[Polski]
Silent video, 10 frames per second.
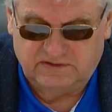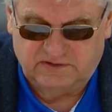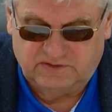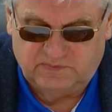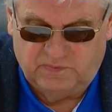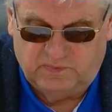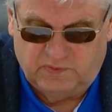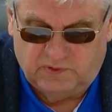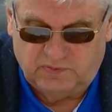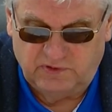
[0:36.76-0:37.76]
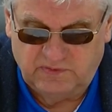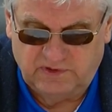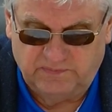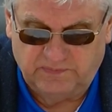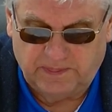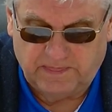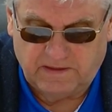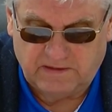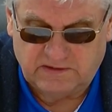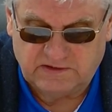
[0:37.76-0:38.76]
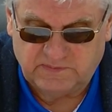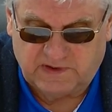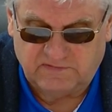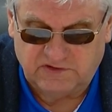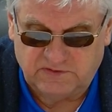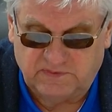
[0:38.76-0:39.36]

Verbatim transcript: yy, spróbujmy sprawdzić